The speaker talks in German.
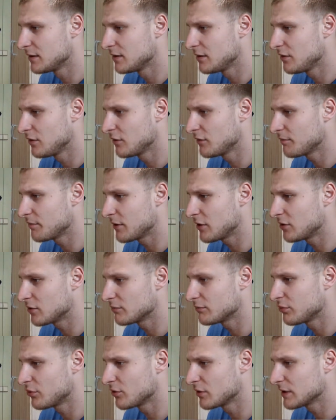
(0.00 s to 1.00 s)
Luftballon,
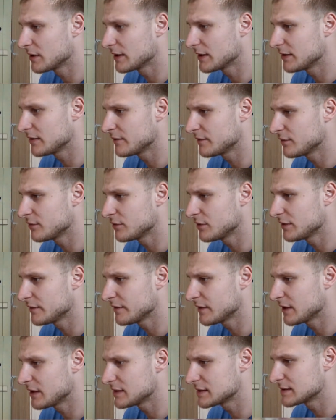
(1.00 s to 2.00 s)
Pokekern,
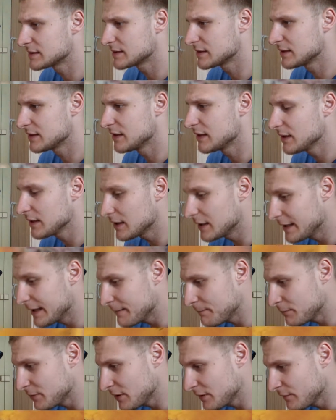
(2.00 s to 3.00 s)
Phonifras.
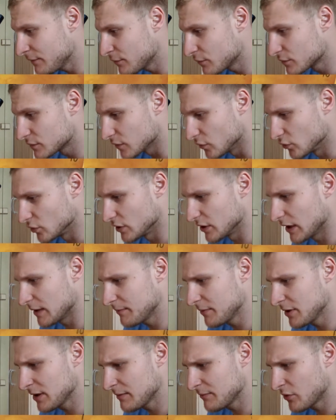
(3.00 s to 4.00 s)
Kleptifuchs. Oh, den
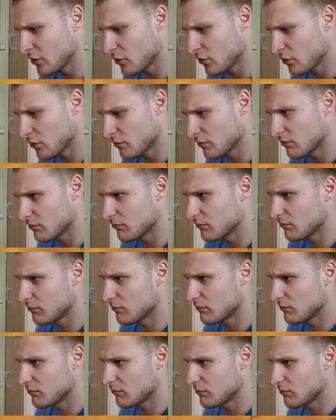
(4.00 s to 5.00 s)
habe ich aber auch
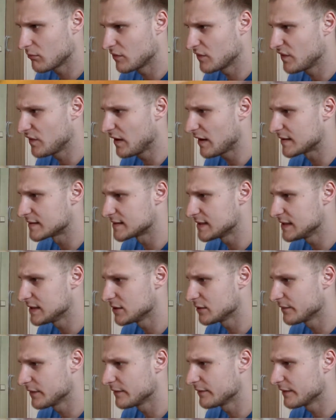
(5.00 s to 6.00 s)
sehr selten
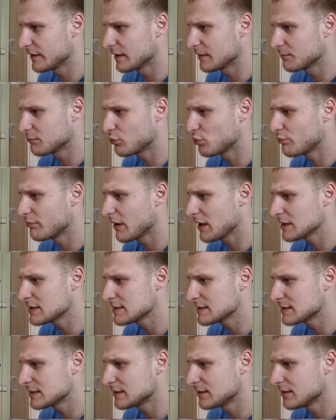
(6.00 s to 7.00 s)
auf jeden Fall. Also,
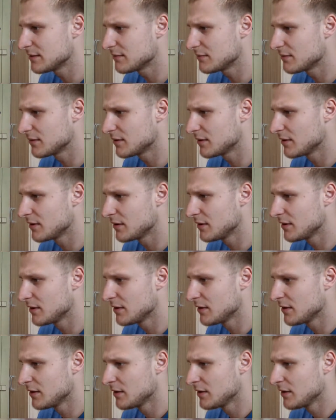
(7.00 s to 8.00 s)
Pupanze,
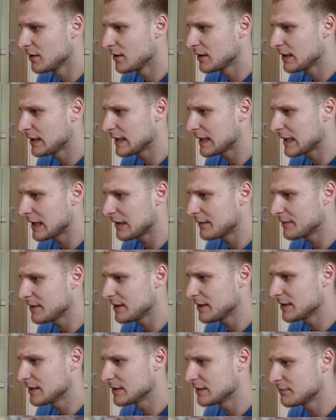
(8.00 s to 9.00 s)

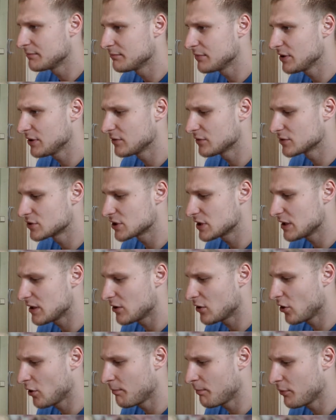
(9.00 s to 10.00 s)
Krabi, Picochilla,
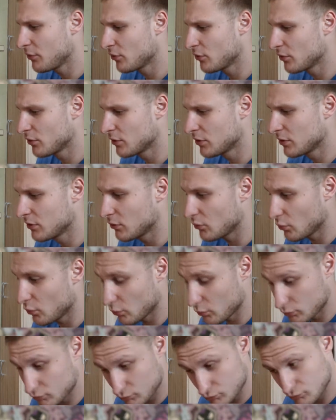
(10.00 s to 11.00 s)
Hoplo.
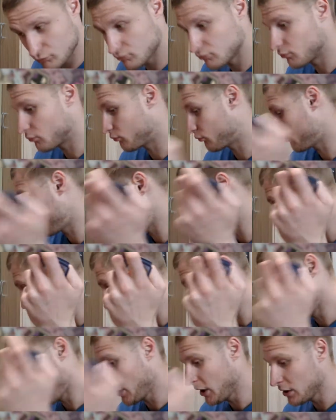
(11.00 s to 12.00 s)

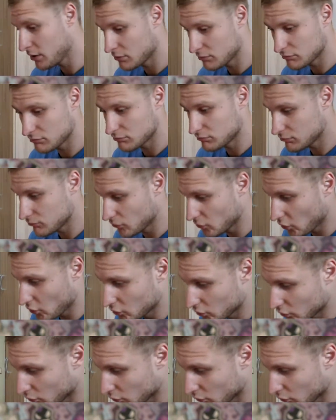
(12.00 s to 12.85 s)
Ey, noch eine